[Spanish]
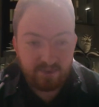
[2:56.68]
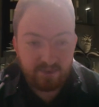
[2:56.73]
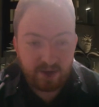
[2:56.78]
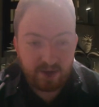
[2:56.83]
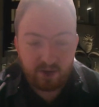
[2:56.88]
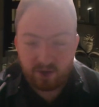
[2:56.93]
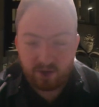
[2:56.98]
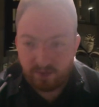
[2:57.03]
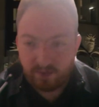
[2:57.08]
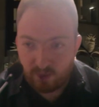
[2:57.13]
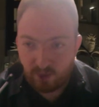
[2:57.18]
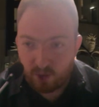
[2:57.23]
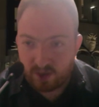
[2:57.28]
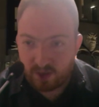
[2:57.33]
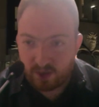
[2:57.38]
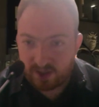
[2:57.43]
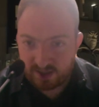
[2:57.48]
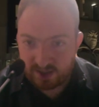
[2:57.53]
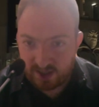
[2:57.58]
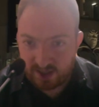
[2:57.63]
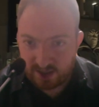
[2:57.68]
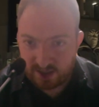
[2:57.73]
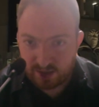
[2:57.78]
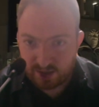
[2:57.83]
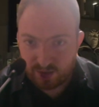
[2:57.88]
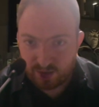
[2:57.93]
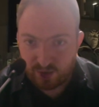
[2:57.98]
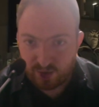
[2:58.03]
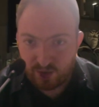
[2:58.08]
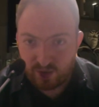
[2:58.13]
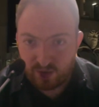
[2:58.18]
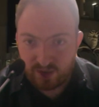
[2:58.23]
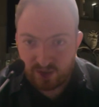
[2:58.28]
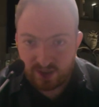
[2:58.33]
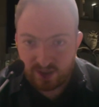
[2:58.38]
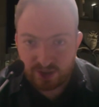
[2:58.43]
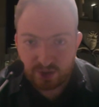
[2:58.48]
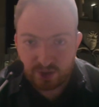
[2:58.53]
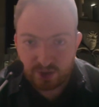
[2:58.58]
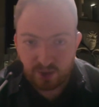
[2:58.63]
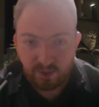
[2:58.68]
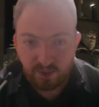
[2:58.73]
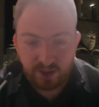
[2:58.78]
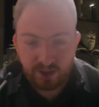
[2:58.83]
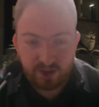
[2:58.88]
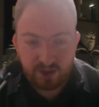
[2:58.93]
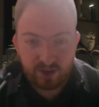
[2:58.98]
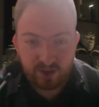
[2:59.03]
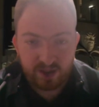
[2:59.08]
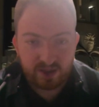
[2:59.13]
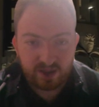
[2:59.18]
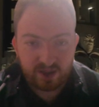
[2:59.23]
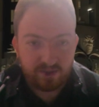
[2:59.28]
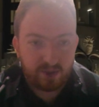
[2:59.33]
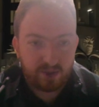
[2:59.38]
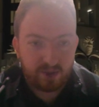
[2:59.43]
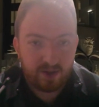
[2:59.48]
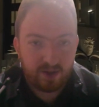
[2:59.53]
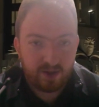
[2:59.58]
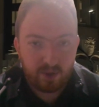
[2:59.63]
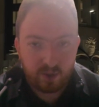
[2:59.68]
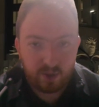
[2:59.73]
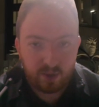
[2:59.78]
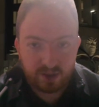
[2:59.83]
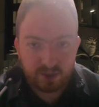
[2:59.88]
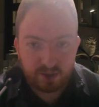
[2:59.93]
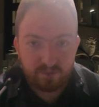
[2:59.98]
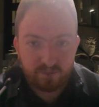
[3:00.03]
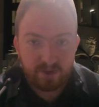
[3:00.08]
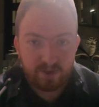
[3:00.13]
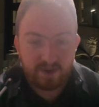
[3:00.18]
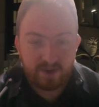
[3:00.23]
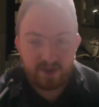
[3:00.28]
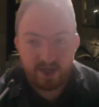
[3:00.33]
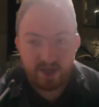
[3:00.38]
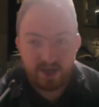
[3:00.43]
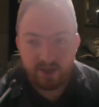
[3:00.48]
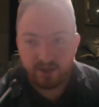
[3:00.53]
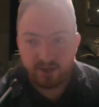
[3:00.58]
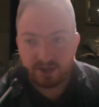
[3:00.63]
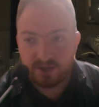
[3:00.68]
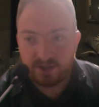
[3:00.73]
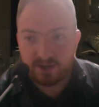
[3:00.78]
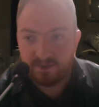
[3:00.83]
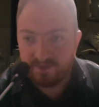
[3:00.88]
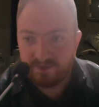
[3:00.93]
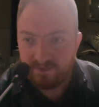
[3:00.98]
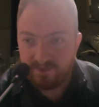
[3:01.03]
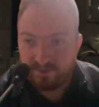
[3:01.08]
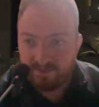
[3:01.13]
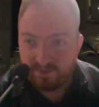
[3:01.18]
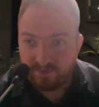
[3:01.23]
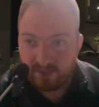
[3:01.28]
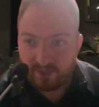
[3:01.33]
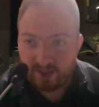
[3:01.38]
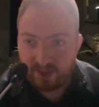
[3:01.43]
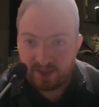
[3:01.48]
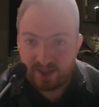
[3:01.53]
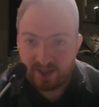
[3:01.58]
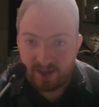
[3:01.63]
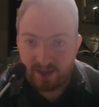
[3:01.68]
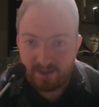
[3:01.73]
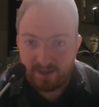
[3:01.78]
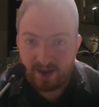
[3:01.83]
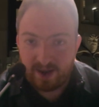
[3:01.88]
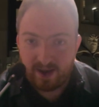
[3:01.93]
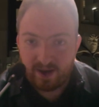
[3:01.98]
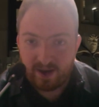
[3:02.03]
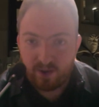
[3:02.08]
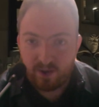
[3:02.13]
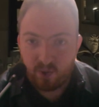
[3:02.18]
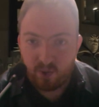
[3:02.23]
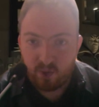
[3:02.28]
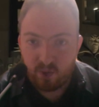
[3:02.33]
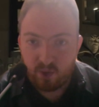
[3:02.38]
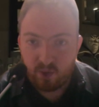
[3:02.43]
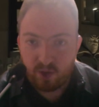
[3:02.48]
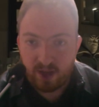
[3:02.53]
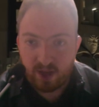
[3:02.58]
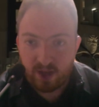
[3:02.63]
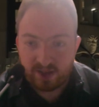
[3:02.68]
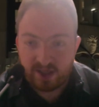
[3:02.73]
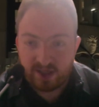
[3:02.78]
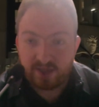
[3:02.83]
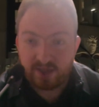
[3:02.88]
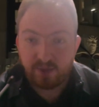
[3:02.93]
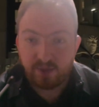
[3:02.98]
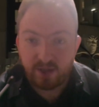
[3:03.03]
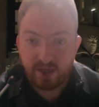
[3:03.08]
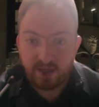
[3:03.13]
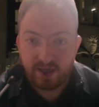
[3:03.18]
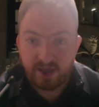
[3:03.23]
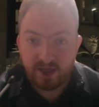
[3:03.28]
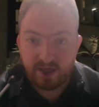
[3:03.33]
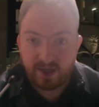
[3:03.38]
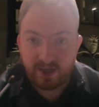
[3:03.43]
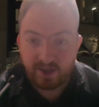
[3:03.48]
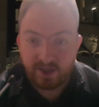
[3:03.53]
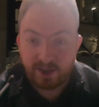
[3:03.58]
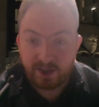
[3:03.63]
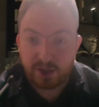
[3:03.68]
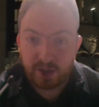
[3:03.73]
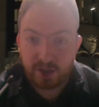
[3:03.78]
pero lo que se hizo con Loki en su momento en la temporada 1 hace un par de años daba un atisbo de, de